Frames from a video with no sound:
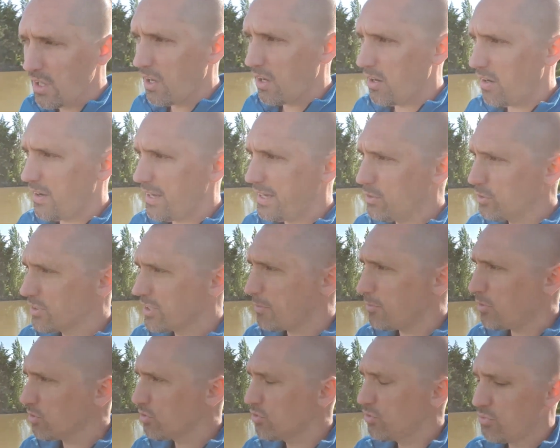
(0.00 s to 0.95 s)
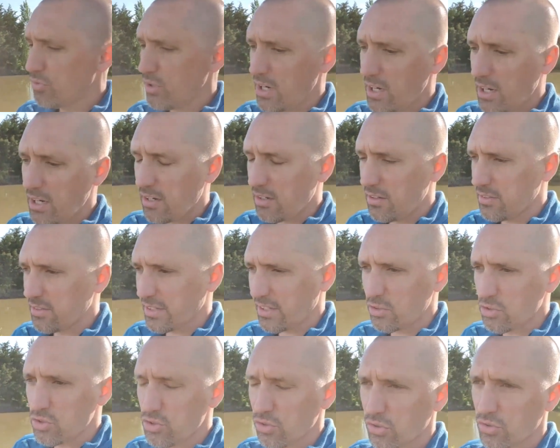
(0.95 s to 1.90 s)
Euh, et notamment, tu vois, euh, c'est
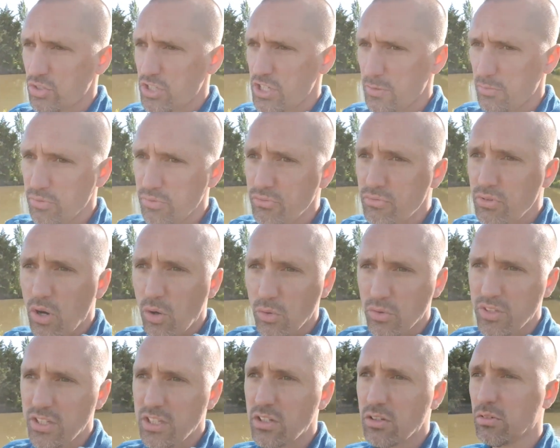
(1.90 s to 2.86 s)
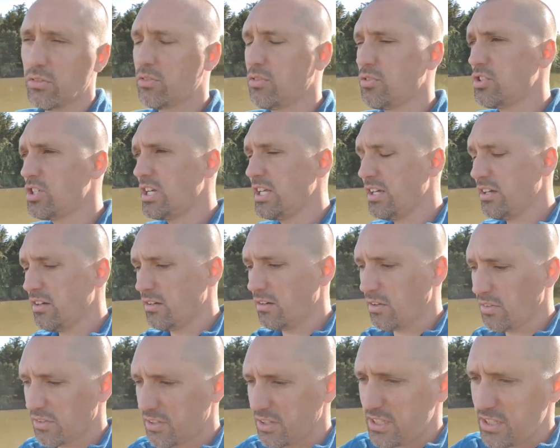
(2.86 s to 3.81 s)
quelque chose que j'ai pu voir aussi quand je l'ai
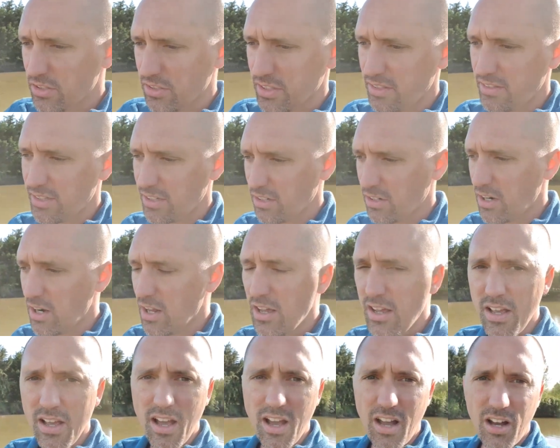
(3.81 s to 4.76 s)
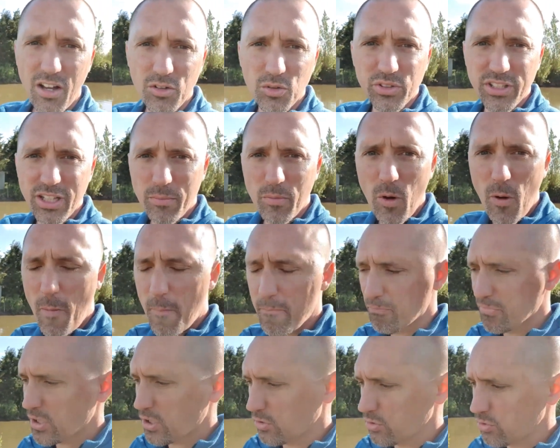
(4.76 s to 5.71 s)
enseigné dans des écoles, notamment
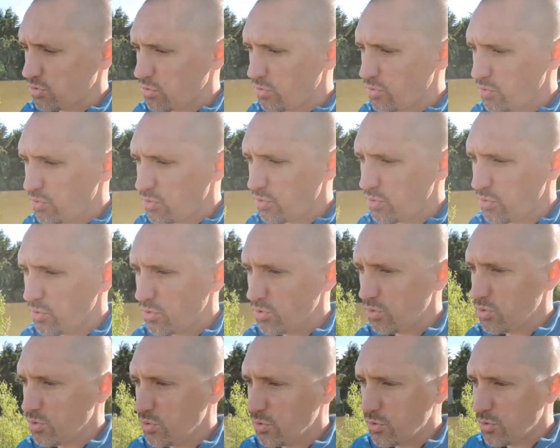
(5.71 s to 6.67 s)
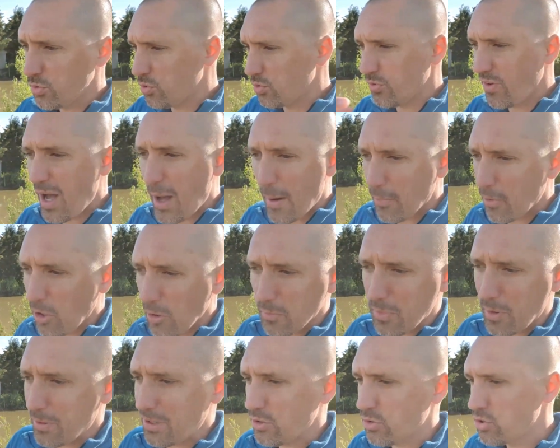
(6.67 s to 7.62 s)
quand tu, tu, vas apprendre
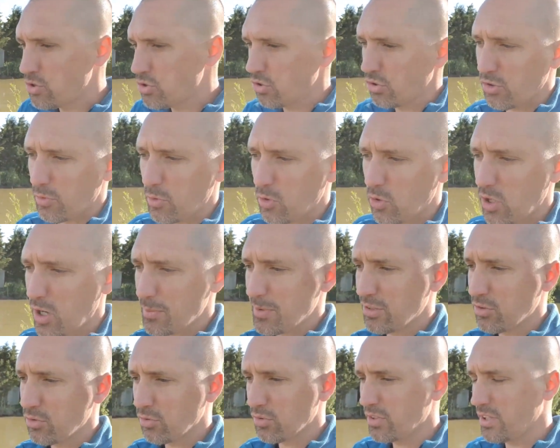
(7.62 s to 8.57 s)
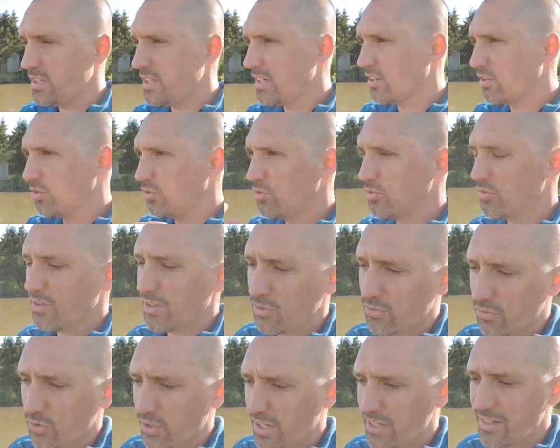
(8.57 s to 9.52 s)
pas mal de choses en programmation, c'est-à-dire que tu vas
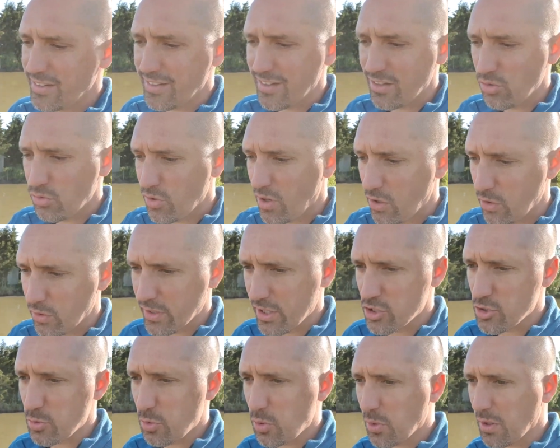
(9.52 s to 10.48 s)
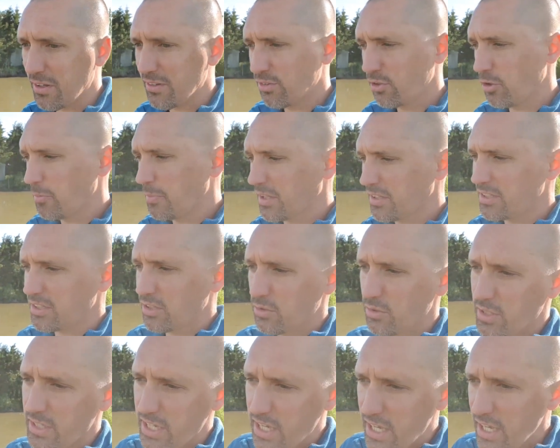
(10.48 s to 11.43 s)
te focaliser sur un langage de programmation en
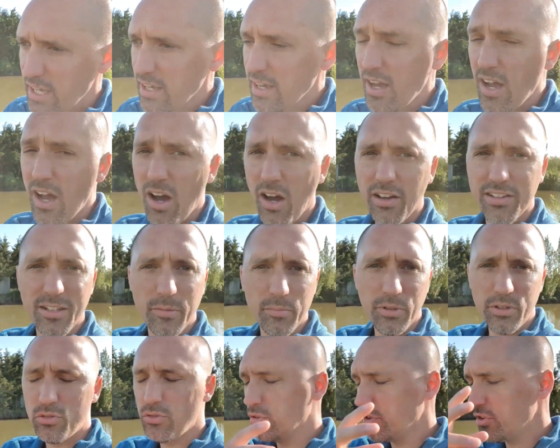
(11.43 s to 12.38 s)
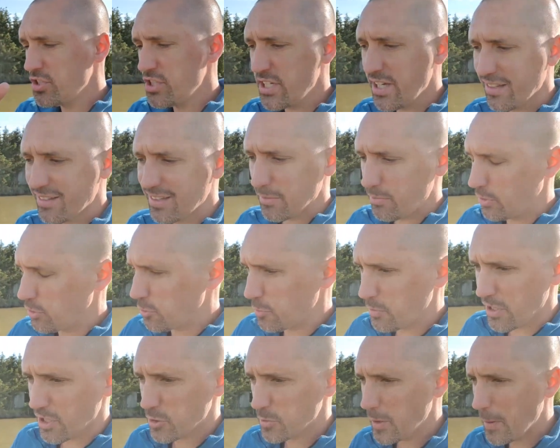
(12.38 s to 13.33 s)
particulier, ça peut être du Node.js, ça peut être du
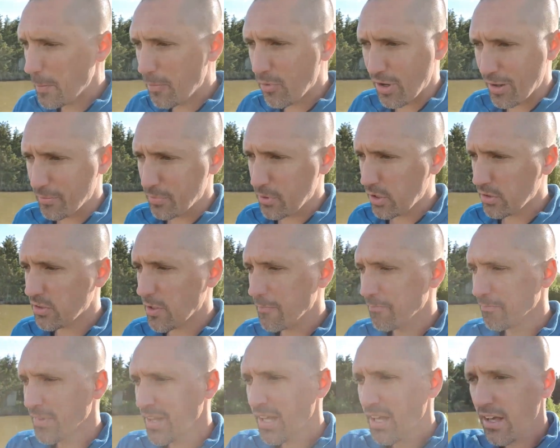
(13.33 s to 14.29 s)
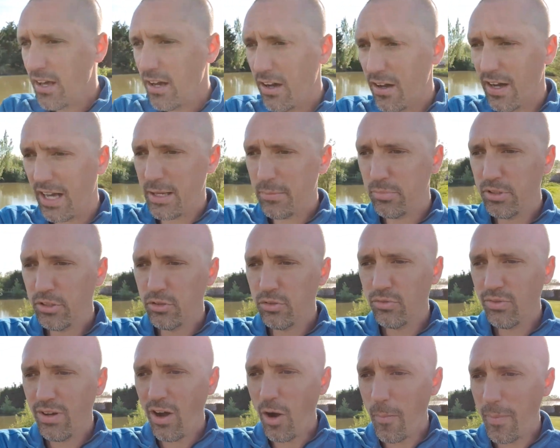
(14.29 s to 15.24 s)
PHP, peu importe. et puis
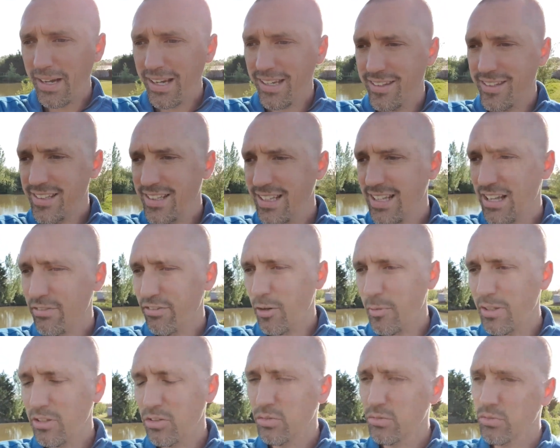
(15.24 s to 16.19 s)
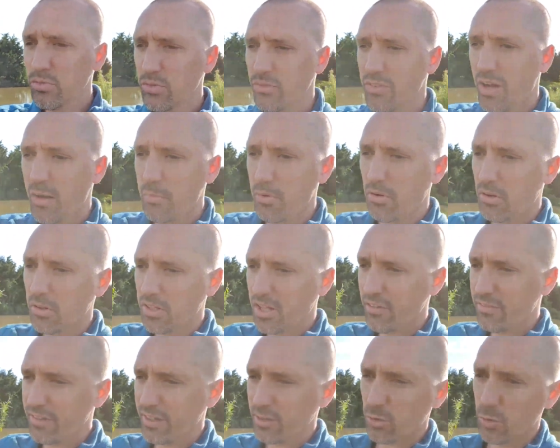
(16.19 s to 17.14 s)
tu vas emmagasiner de l'information, tu vas apprendre
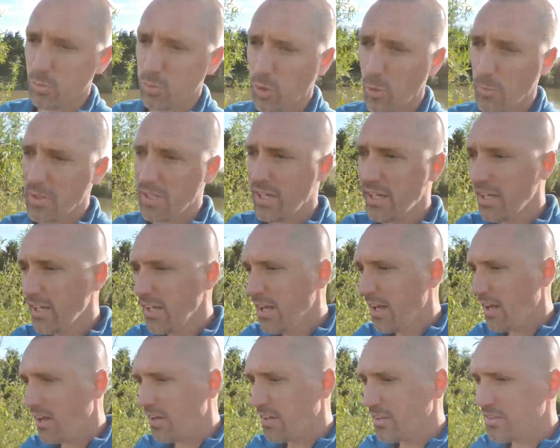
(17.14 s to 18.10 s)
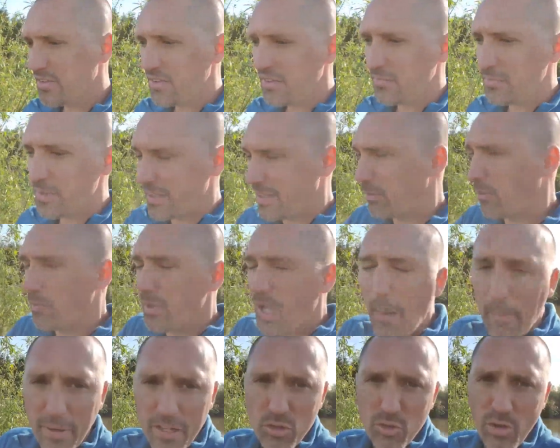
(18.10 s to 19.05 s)
à faire ton premier, ta
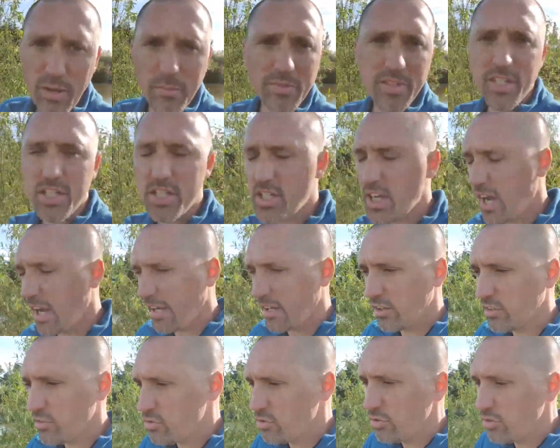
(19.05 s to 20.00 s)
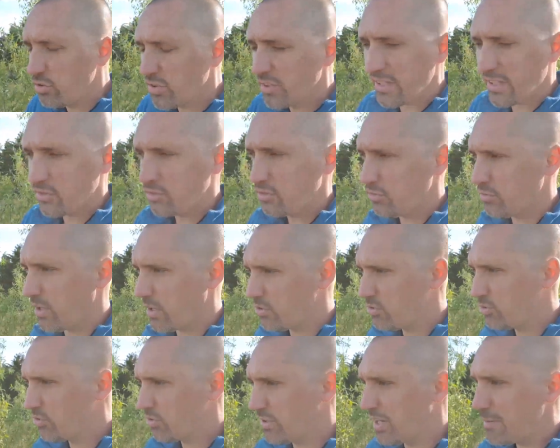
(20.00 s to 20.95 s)
première page web déjà, rien que juste ça, tu vois,
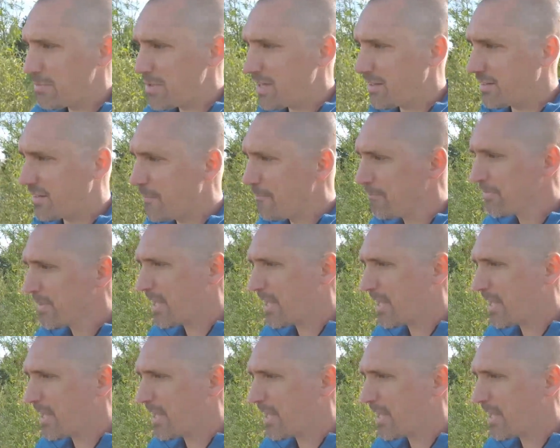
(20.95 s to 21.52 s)
juste la base.